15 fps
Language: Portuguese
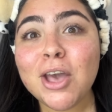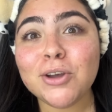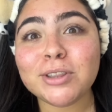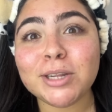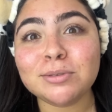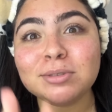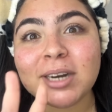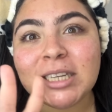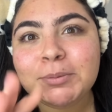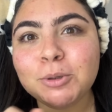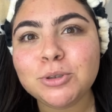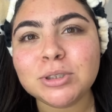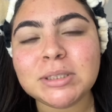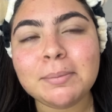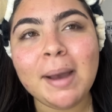eu tenho três
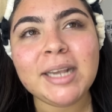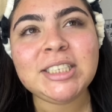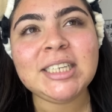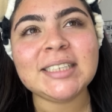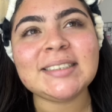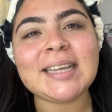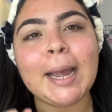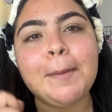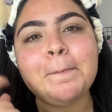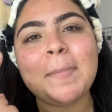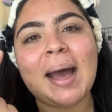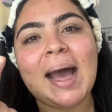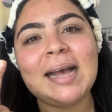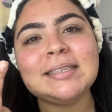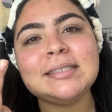produtos. Imagina, sai
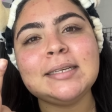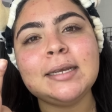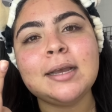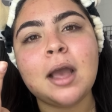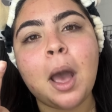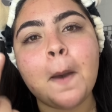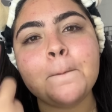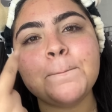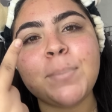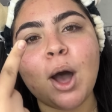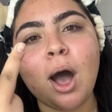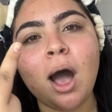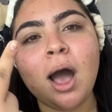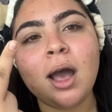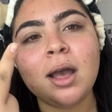base,
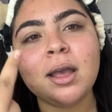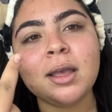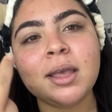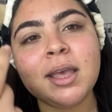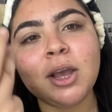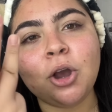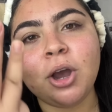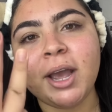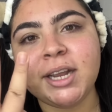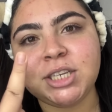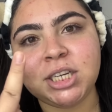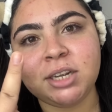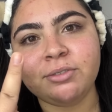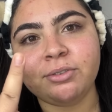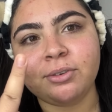pó e
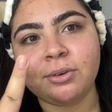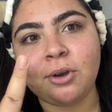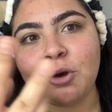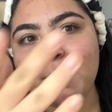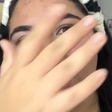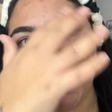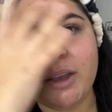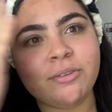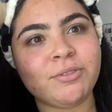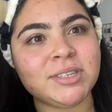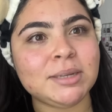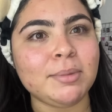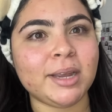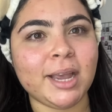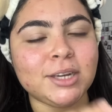corretivo. Como é que eu vou
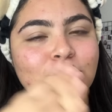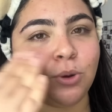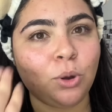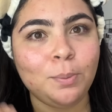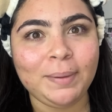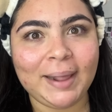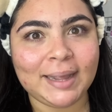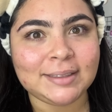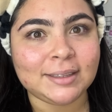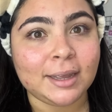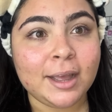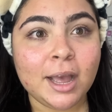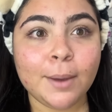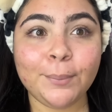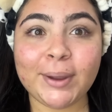fazer a maquiagem completa?
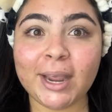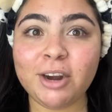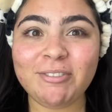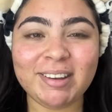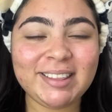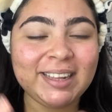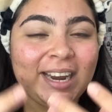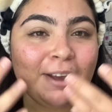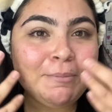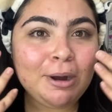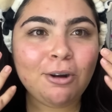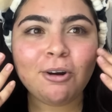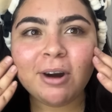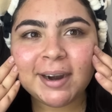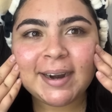Porque não vai ter nenhuma
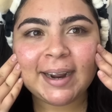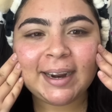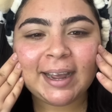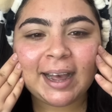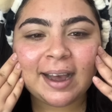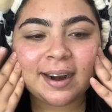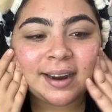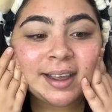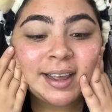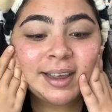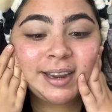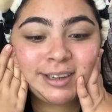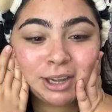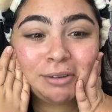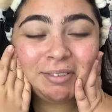cor na cara.
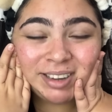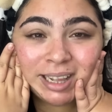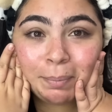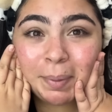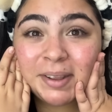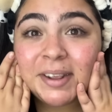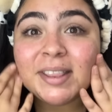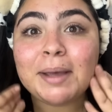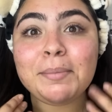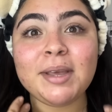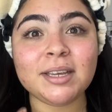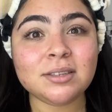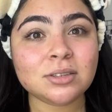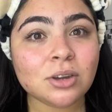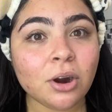Então vai depender da
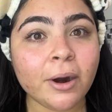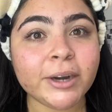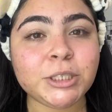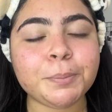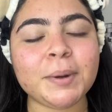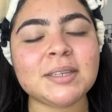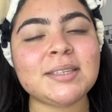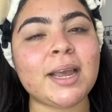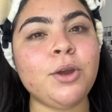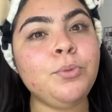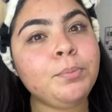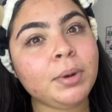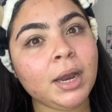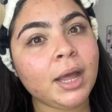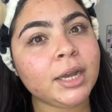minha sorte pra sair
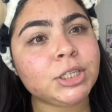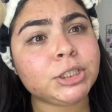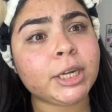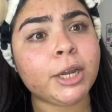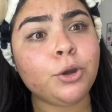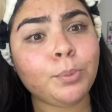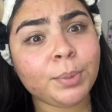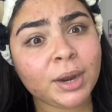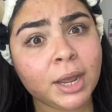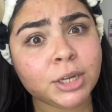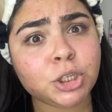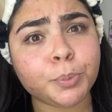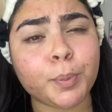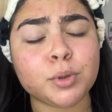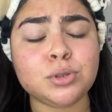um blush, que aí o
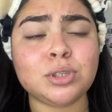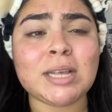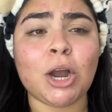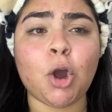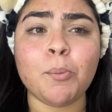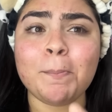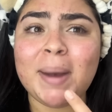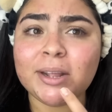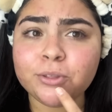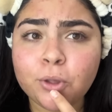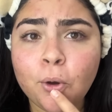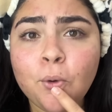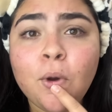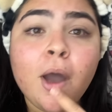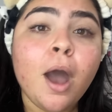blush eu posso usar como
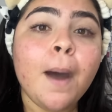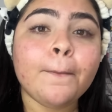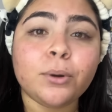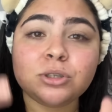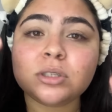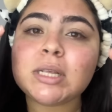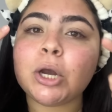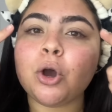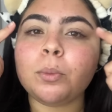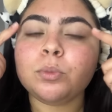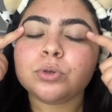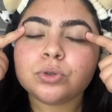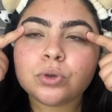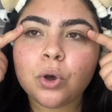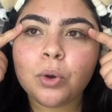batom, posso usar como
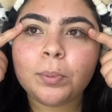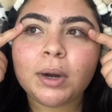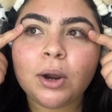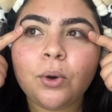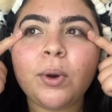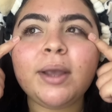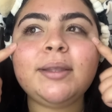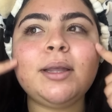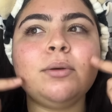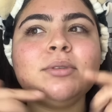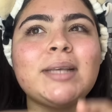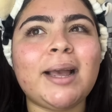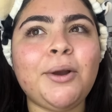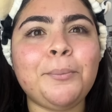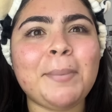sombra, ou então
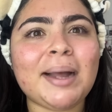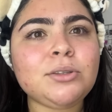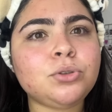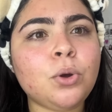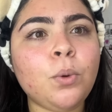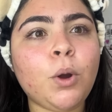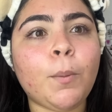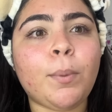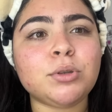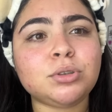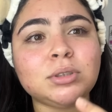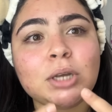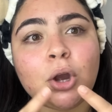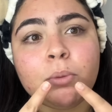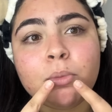sai um batom que eu posso
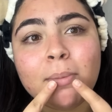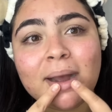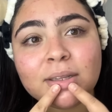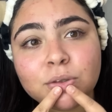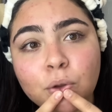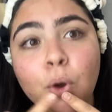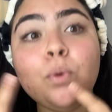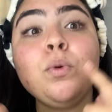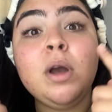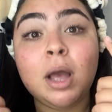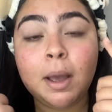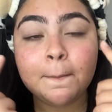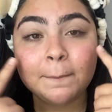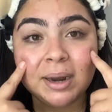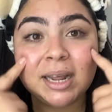usar como batom,
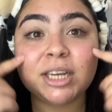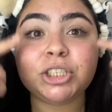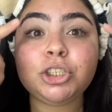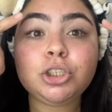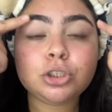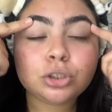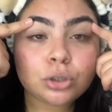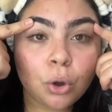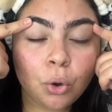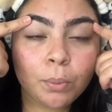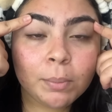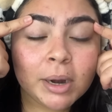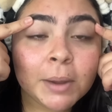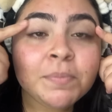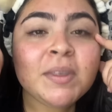blush,
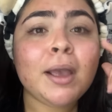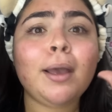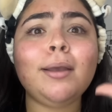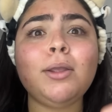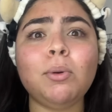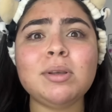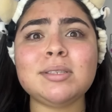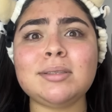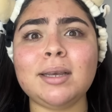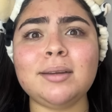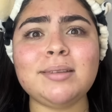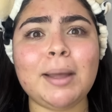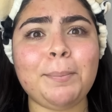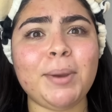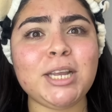sombra. Então assim,
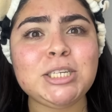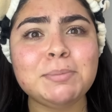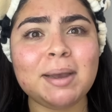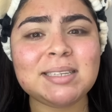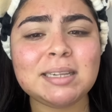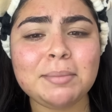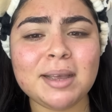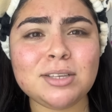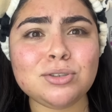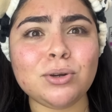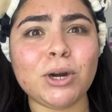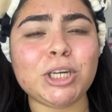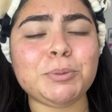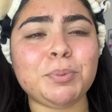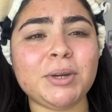depende mais da minha
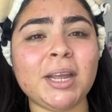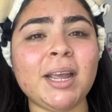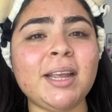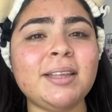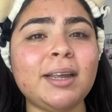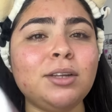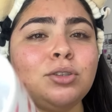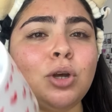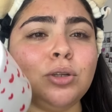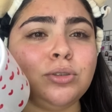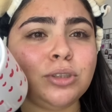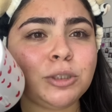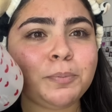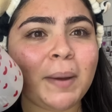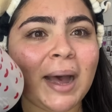sorte, porque aqui tem
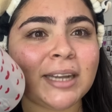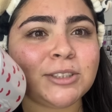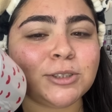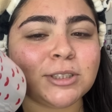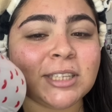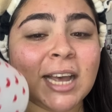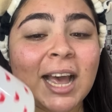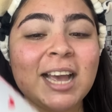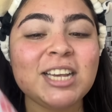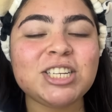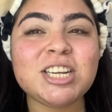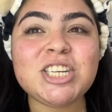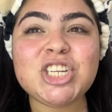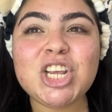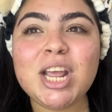todos os passos.
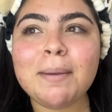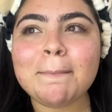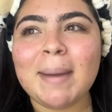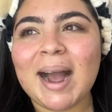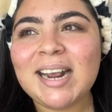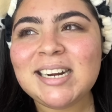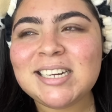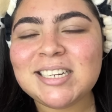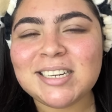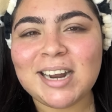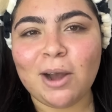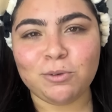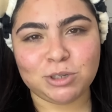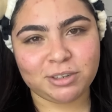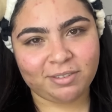Gente, imagina...
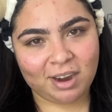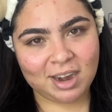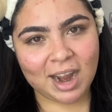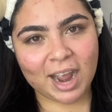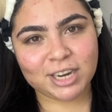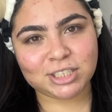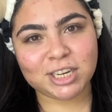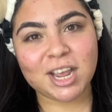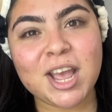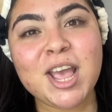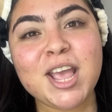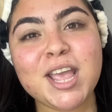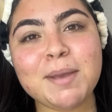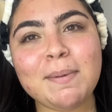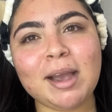Não, de verdade.
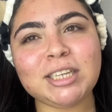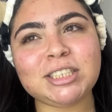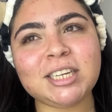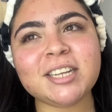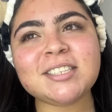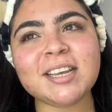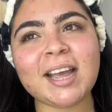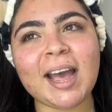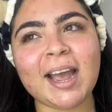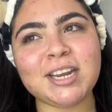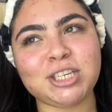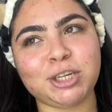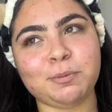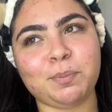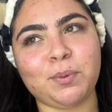Imagina se cai,
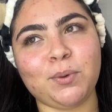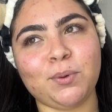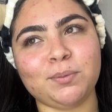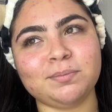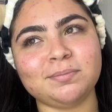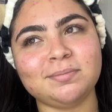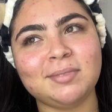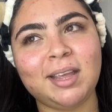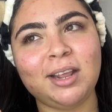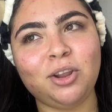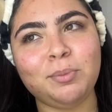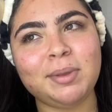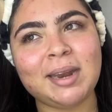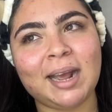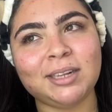tipo,
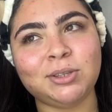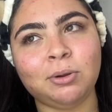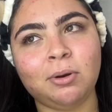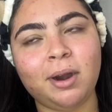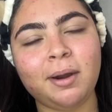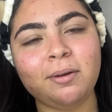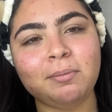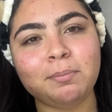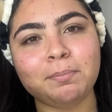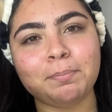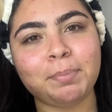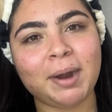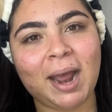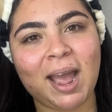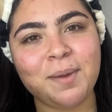iluminador,
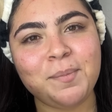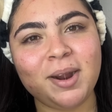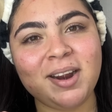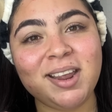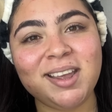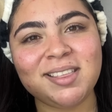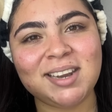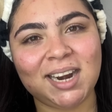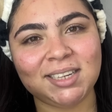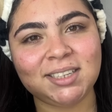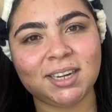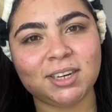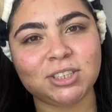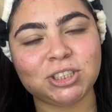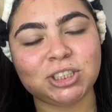primer e
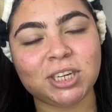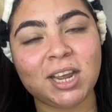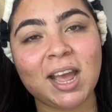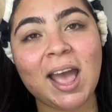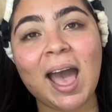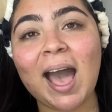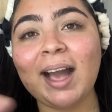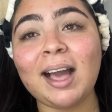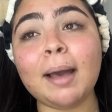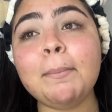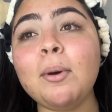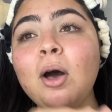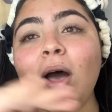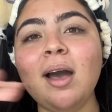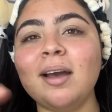hidratante.
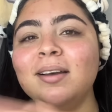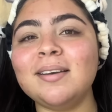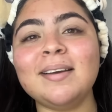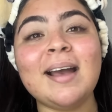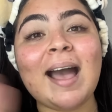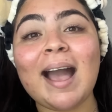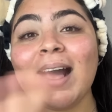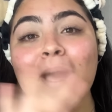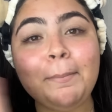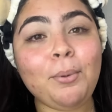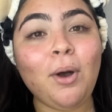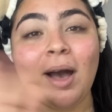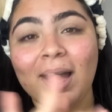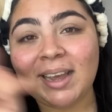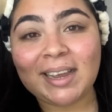Acabou!
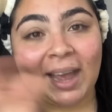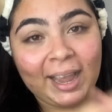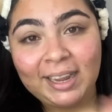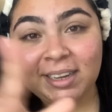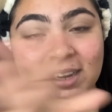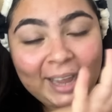Acabou, aí,